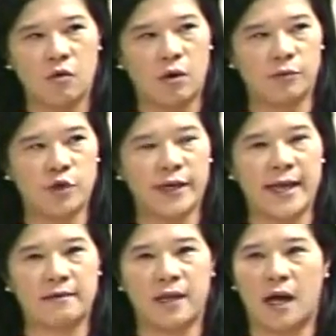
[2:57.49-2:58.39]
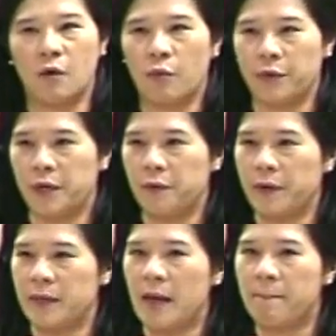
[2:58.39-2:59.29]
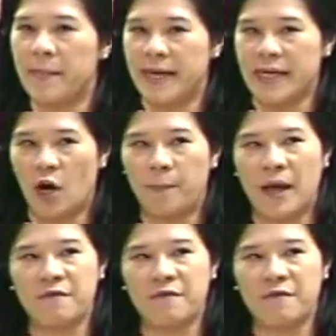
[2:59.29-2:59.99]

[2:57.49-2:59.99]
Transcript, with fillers: 我们却看到委员会没有